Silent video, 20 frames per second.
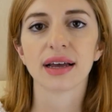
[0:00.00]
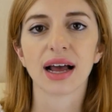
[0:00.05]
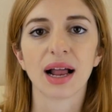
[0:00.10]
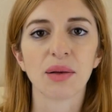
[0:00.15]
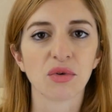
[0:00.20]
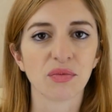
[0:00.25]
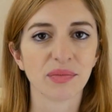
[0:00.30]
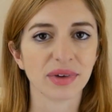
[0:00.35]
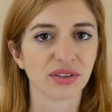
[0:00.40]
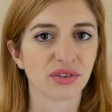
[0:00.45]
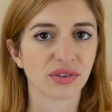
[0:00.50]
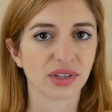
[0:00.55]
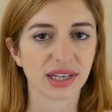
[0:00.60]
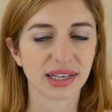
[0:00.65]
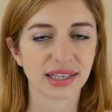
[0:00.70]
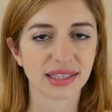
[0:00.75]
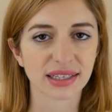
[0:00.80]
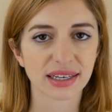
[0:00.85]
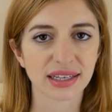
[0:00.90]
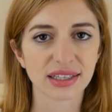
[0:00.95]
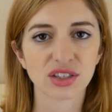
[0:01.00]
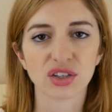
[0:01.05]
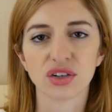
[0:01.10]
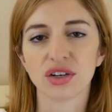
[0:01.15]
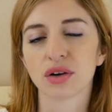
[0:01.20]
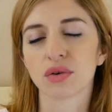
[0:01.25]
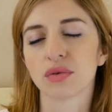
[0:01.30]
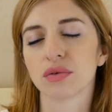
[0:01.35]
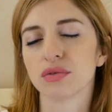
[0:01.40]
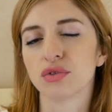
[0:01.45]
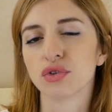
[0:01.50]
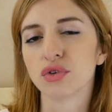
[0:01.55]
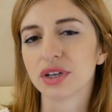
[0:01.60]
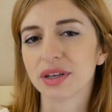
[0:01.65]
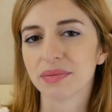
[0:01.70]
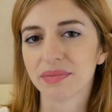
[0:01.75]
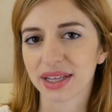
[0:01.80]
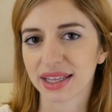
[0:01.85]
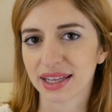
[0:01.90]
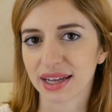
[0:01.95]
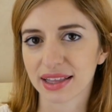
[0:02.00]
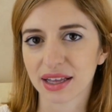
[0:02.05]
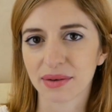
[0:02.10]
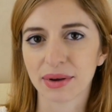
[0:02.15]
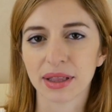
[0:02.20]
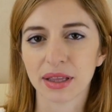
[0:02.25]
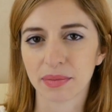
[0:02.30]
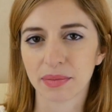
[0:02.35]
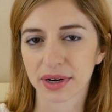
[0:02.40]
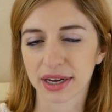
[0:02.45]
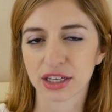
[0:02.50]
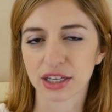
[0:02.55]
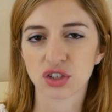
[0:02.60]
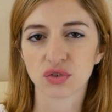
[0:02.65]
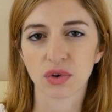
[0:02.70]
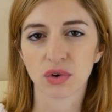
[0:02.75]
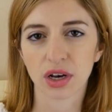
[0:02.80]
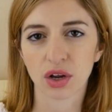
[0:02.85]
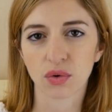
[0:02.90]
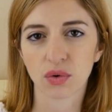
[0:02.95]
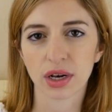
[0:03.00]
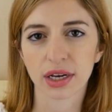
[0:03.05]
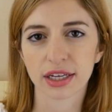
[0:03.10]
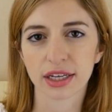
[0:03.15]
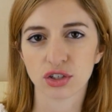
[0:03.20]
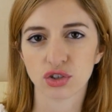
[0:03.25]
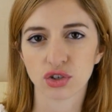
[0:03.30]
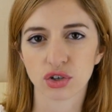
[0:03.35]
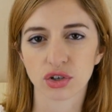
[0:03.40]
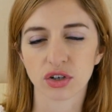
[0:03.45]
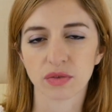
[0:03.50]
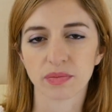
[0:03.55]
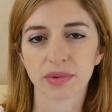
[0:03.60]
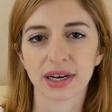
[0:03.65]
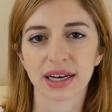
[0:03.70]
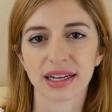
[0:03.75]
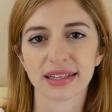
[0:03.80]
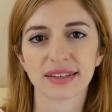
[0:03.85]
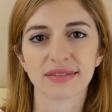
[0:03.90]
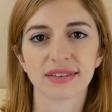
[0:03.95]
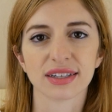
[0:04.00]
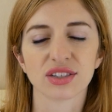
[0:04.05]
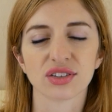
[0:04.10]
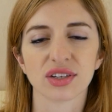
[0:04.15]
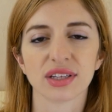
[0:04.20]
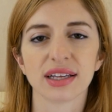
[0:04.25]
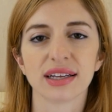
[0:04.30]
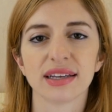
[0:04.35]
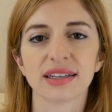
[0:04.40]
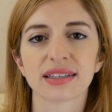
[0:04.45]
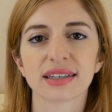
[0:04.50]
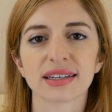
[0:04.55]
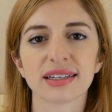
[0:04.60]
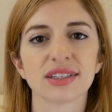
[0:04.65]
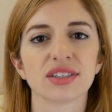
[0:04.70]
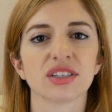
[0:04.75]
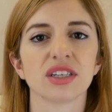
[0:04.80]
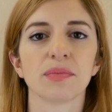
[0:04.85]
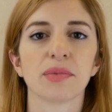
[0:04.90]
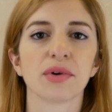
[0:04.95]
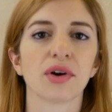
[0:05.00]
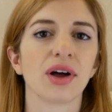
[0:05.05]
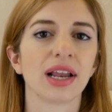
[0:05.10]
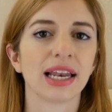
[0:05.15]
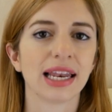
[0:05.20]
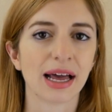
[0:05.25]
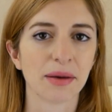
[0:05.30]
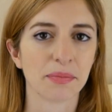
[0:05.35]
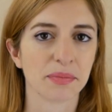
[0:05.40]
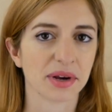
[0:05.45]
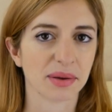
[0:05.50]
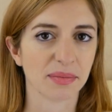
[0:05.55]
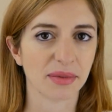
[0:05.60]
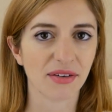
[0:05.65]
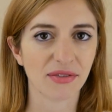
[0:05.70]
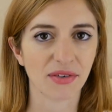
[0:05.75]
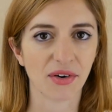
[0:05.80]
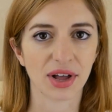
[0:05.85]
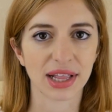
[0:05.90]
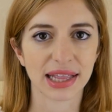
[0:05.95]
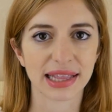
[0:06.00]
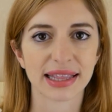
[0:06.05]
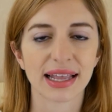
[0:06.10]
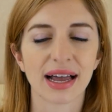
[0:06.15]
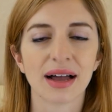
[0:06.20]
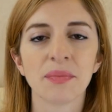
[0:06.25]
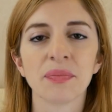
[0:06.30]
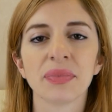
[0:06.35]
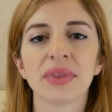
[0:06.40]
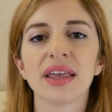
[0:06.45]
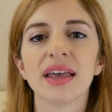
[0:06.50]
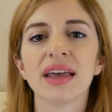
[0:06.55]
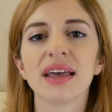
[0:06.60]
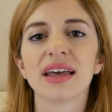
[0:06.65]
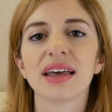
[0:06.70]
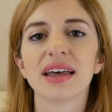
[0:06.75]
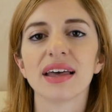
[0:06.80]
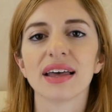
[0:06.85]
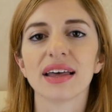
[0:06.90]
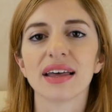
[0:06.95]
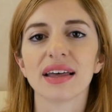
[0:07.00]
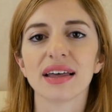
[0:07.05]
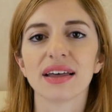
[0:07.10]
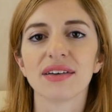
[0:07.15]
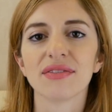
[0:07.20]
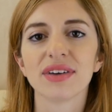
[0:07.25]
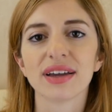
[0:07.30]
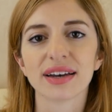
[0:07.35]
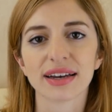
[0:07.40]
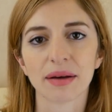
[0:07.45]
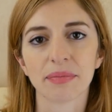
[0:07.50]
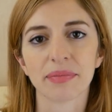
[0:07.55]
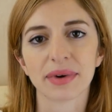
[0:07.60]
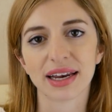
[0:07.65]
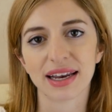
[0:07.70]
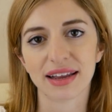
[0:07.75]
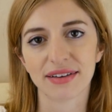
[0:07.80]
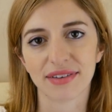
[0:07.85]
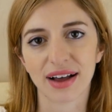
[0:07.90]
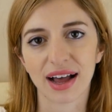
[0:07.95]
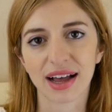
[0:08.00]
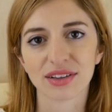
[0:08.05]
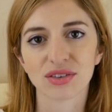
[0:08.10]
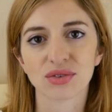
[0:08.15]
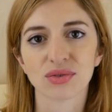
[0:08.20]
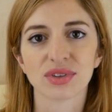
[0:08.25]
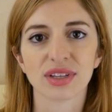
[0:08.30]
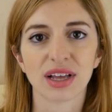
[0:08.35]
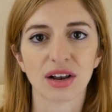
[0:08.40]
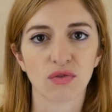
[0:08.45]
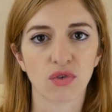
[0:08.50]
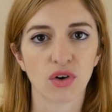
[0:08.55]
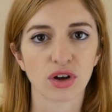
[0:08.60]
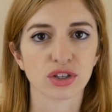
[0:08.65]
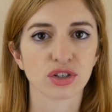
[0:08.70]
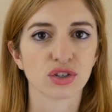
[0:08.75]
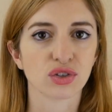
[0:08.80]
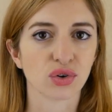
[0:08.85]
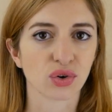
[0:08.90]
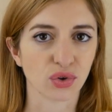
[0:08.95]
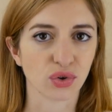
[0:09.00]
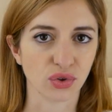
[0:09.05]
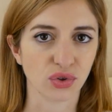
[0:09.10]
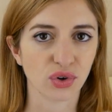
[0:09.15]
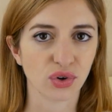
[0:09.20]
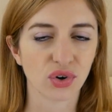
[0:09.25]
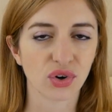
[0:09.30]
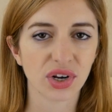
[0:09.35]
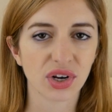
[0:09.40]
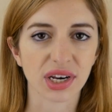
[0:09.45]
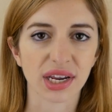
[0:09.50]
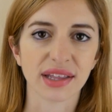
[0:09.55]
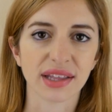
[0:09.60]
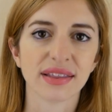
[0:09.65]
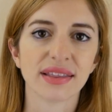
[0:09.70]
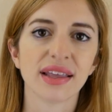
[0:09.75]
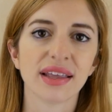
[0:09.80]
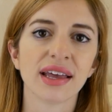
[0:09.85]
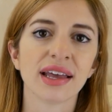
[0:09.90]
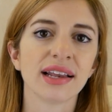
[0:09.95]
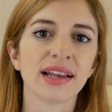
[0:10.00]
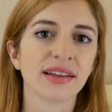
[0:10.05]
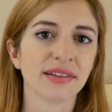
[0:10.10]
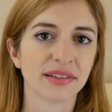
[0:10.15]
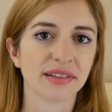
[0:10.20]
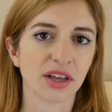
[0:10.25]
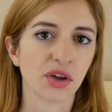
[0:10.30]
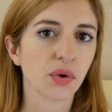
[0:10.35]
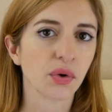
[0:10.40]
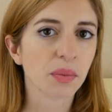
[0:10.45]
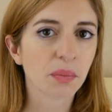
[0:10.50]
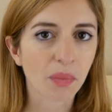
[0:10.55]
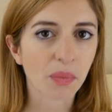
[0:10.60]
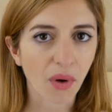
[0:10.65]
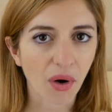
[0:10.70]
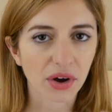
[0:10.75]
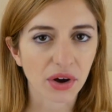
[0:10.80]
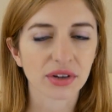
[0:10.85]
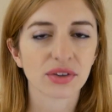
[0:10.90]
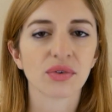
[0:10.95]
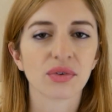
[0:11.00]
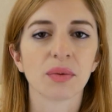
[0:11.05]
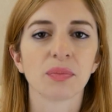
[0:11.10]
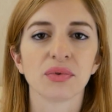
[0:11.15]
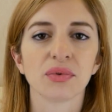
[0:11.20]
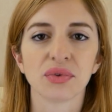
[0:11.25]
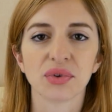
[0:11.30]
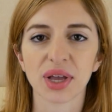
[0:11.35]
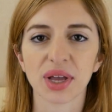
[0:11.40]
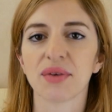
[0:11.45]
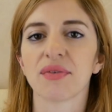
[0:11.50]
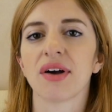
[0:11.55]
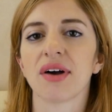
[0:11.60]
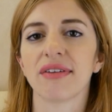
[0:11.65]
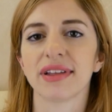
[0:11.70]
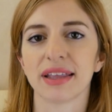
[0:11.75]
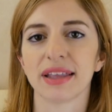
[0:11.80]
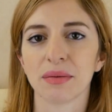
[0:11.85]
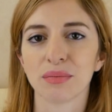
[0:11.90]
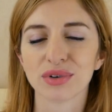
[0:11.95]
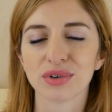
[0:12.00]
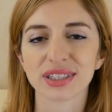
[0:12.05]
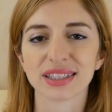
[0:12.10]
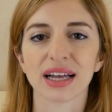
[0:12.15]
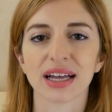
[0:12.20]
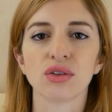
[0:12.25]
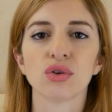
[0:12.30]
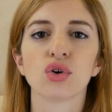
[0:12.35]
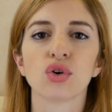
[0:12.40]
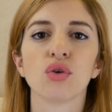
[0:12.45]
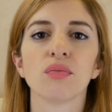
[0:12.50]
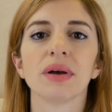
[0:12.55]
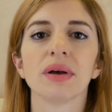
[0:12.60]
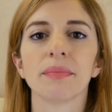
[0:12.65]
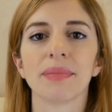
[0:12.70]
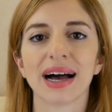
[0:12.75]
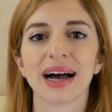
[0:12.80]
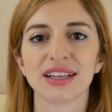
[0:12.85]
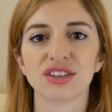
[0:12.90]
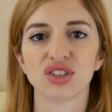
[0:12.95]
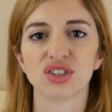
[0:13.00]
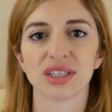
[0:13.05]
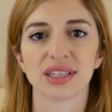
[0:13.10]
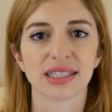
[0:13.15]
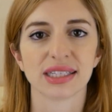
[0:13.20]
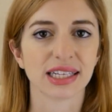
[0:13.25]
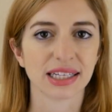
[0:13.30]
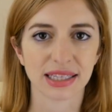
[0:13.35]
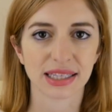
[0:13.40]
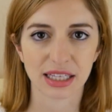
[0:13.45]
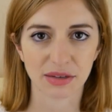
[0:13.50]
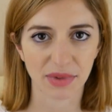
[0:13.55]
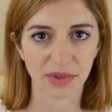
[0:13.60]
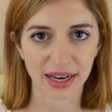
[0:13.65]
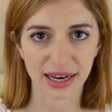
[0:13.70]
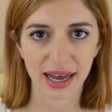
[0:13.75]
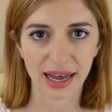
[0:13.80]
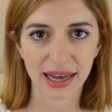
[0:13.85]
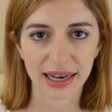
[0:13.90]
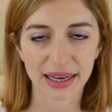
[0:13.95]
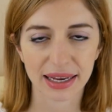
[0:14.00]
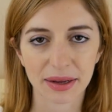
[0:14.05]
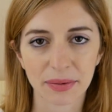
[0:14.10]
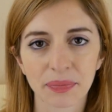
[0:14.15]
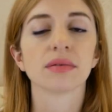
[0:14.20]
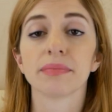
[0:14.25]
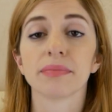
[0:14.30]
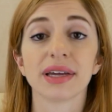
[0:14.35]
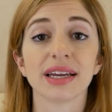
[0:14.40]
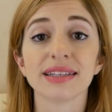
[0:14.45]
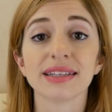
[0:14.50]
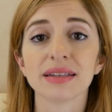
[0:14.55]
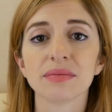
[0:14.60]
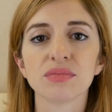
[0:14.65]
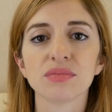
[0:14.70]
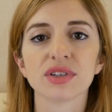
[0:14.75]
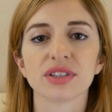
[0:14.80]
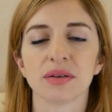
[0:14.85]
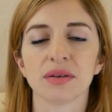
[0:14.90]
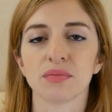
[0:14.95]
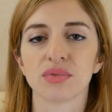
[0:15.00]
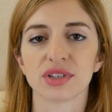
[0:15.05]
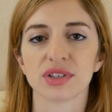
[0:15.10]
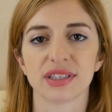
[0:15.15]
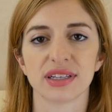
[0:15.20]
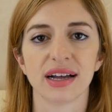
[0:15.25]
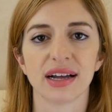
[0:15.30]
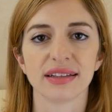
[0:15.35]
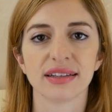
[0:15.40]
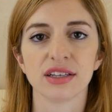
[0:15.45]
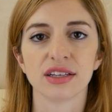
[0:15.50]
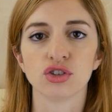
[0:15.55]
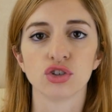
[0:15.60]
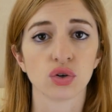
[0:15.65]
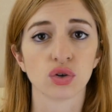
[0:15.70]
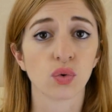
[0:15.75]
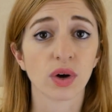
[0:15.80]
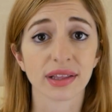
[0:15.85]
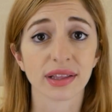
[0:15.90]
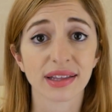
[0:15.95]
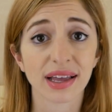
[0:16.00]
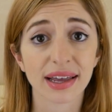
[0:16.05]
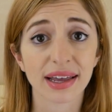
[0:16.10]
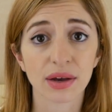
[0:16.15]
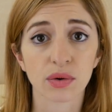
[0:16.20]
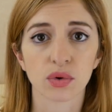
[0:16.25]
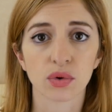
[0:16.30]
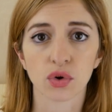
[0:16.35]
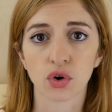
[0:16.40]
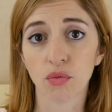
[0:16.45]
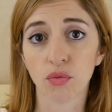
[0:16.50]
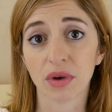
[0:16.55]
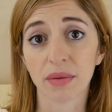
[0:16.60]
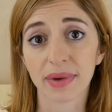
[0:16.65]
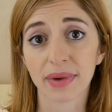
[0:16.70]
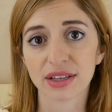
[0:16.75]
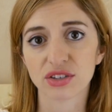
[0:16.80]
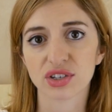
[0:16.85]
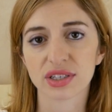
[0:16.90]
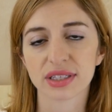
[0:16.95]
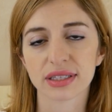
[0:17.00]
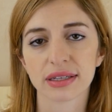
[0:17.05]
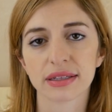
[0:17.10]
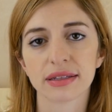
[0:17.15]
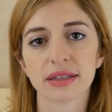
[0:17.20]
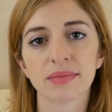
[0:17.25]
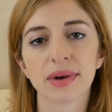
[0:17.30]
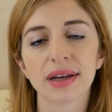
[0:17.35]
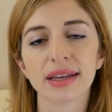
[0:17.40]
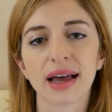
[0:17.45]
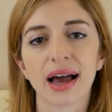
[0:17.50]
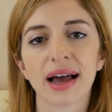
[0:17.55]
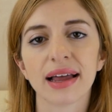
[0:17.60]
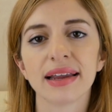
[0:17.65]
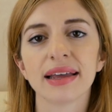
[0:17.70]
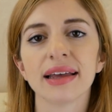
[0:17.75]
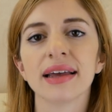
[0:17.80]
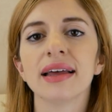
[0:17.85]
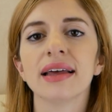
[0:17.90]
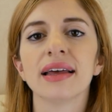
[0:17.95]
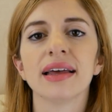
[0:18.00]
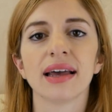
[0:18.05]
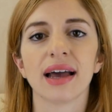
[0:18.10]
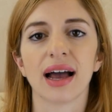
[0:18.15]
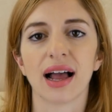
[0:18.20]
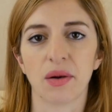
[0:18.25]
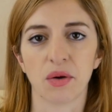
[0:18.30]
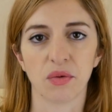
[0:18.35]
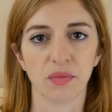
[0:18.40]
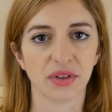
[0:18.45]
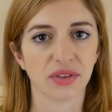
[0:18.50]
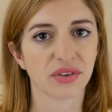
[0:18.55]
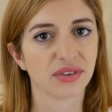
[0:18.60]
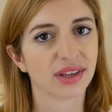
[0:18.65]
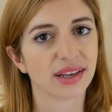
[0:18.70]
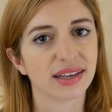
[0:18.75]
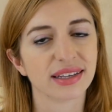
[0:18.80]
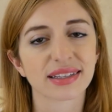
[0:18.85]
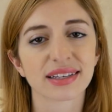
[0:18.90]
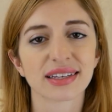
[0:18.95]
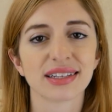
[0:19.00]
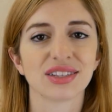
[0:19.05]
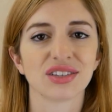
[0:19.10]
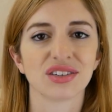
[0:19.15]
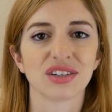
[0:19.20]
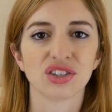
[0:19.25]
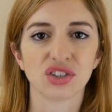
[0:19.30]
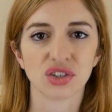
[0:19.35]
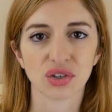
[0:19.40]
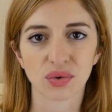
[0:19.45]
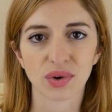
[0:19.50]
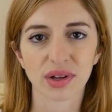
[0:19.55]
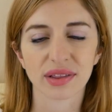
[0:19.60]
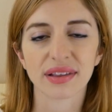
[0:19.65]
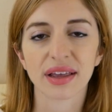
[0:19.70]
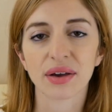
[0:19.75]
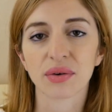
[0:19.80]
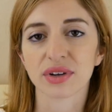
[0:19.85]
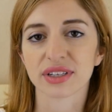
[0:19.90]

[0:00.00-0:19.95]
Al momento dell'iscrizione, non immediatamente perché ci vuole qualche giorno per l'attivazione dell'iscrizione, però la prima volta eh, verrà prelevato dal vostro conto corrente l'intero importo appunto che voi avete impostato come budget settimanale. Per esempio se impostate 50 euro come budget settimanale, al momento dell'iscrizione 50